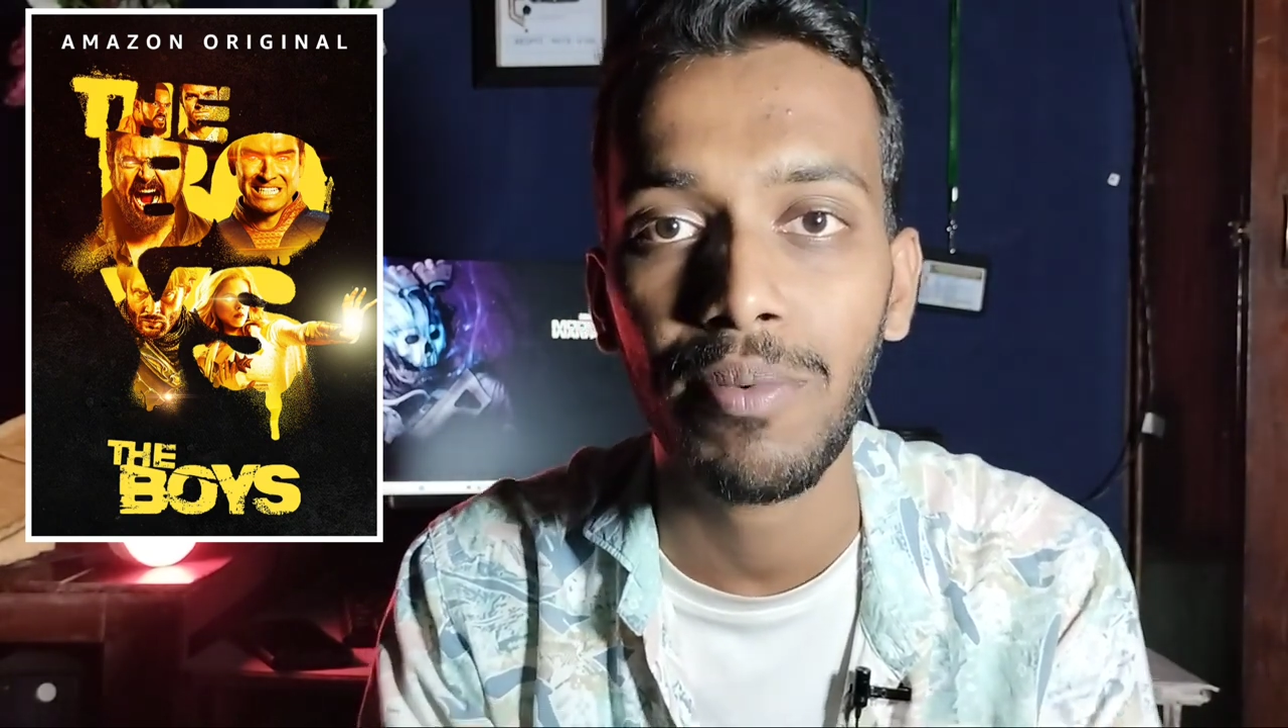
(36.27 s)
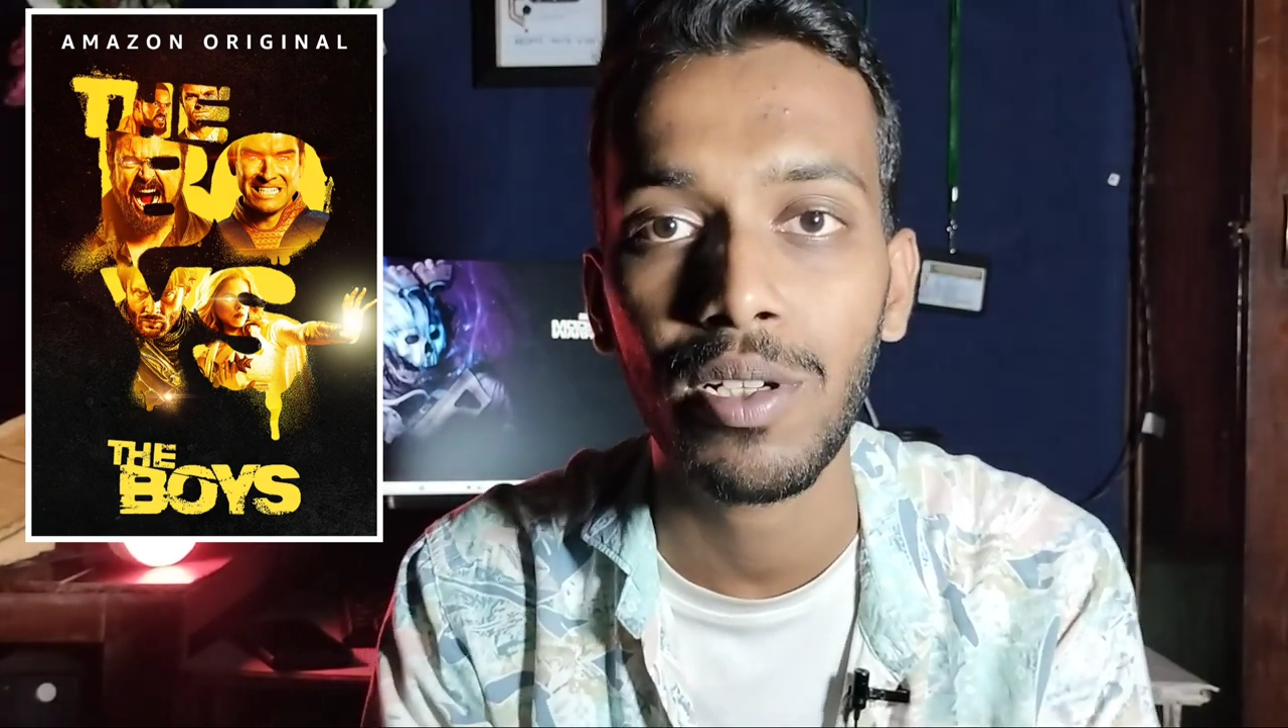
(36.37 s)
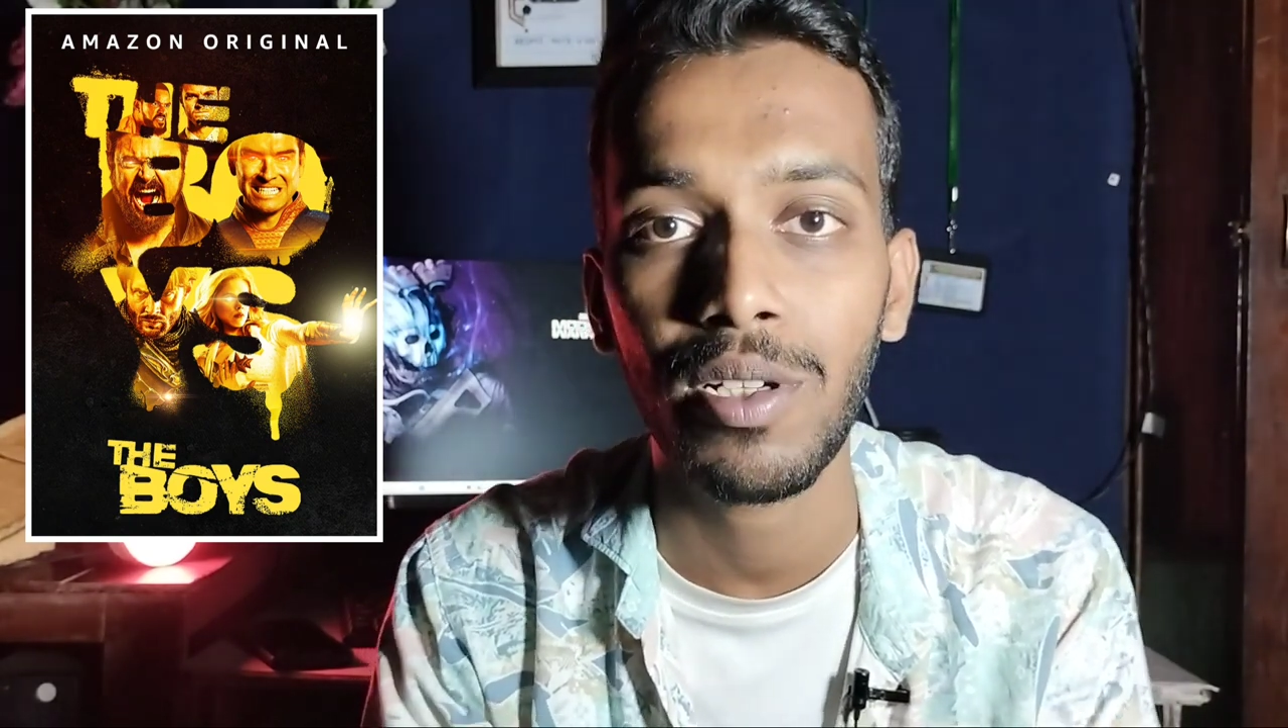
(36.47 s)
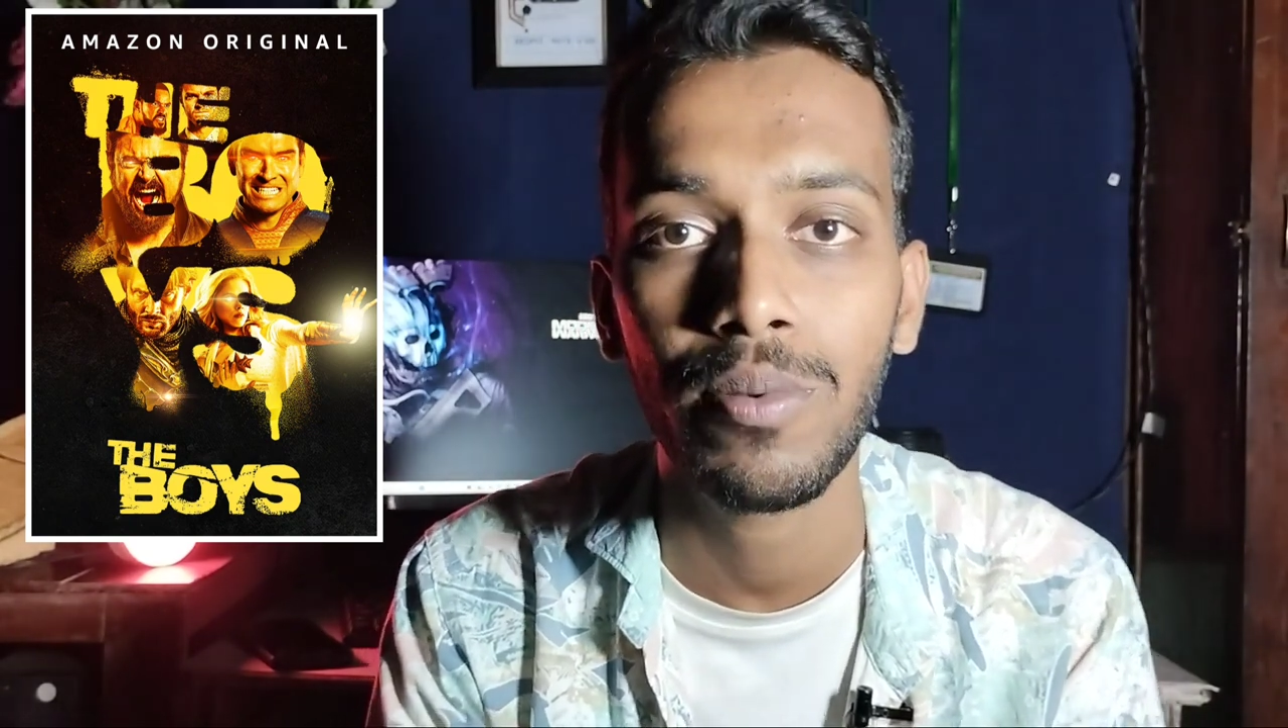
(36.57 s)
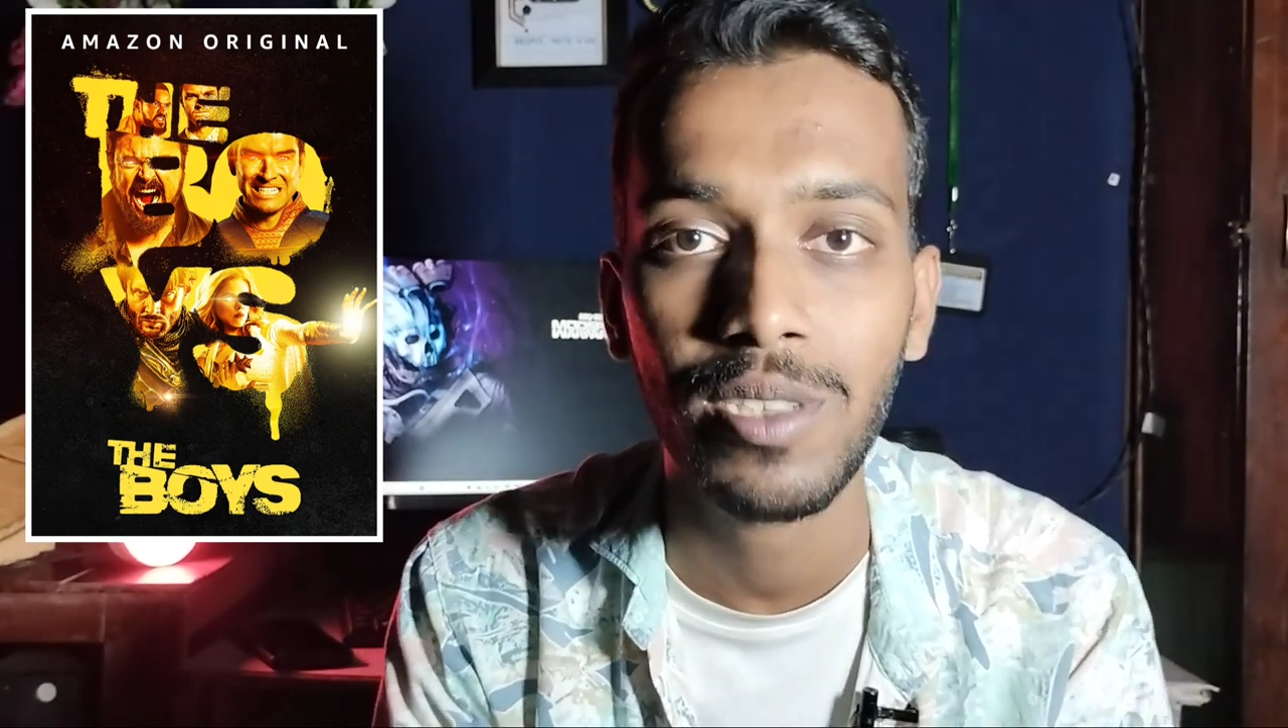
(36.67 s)
या
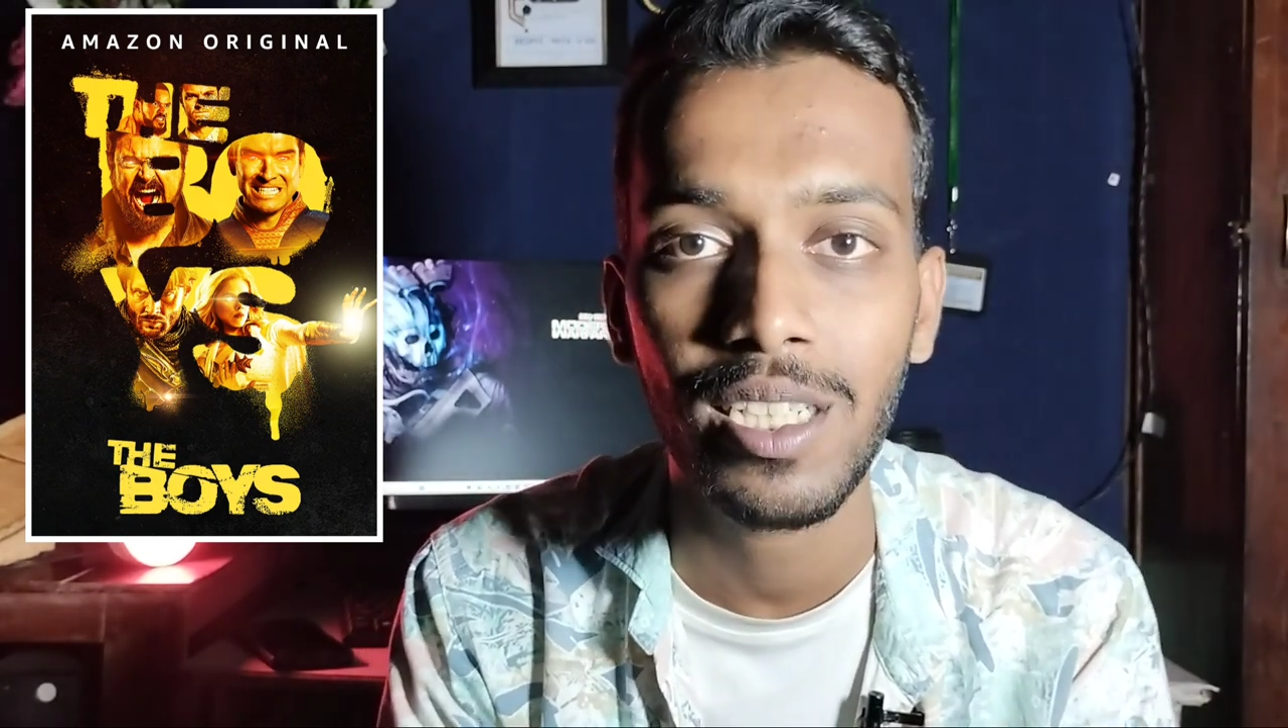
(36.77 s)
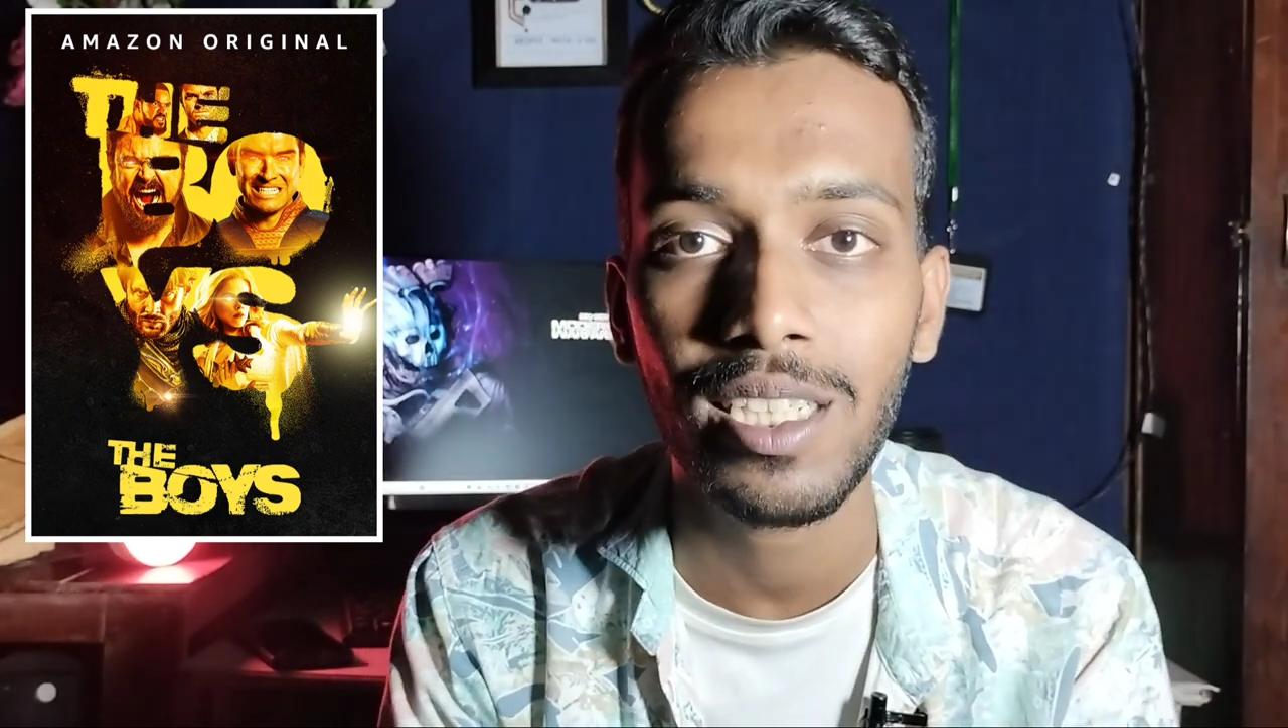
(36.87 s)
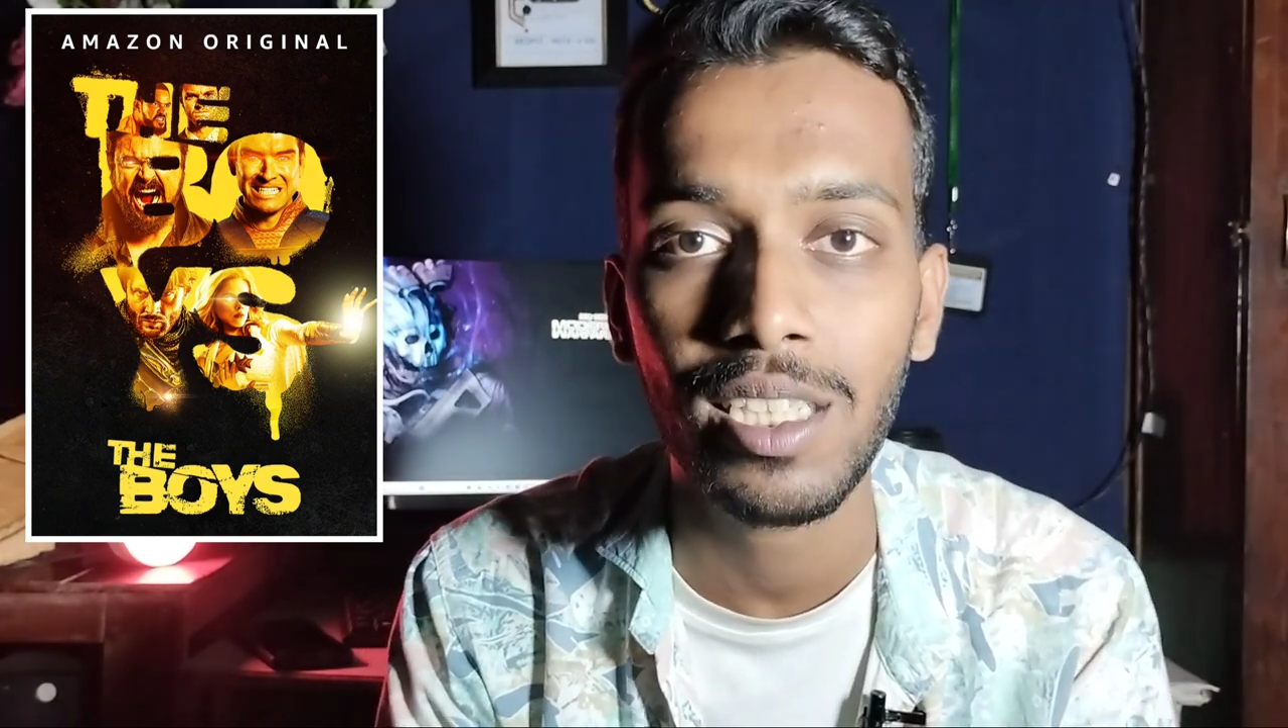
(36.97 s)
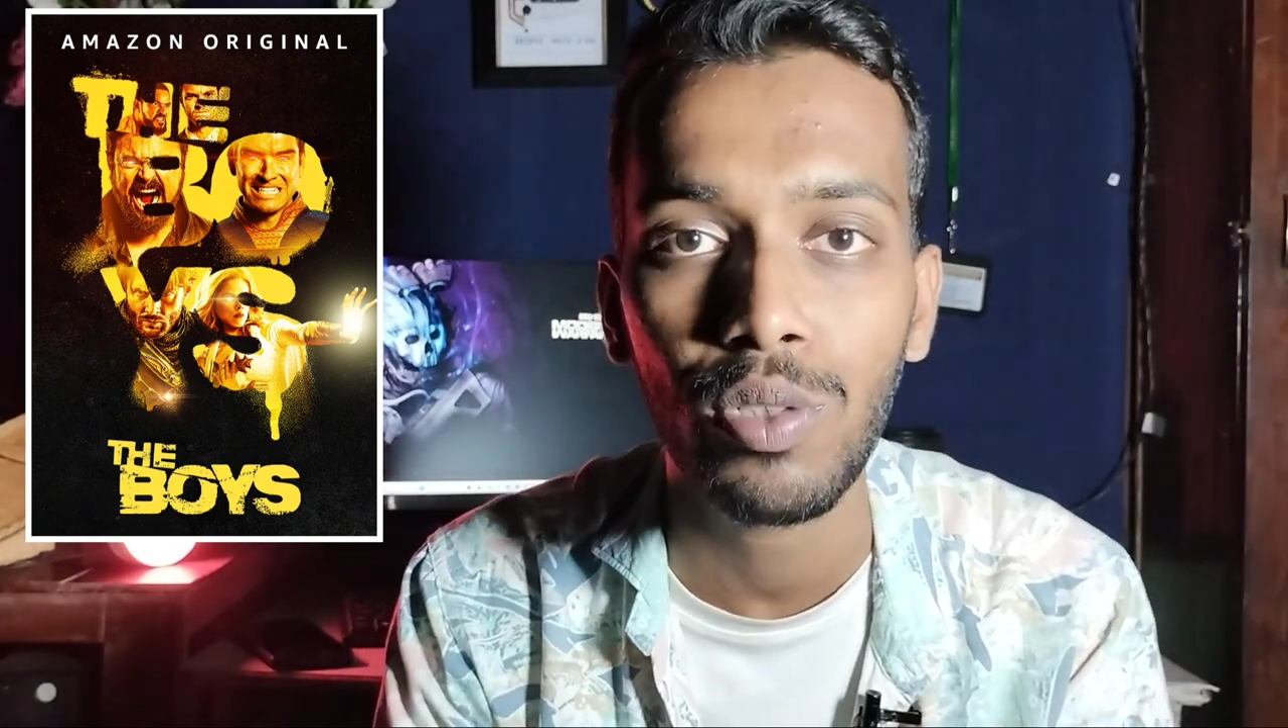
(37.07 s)
फिर वेब सीरीज़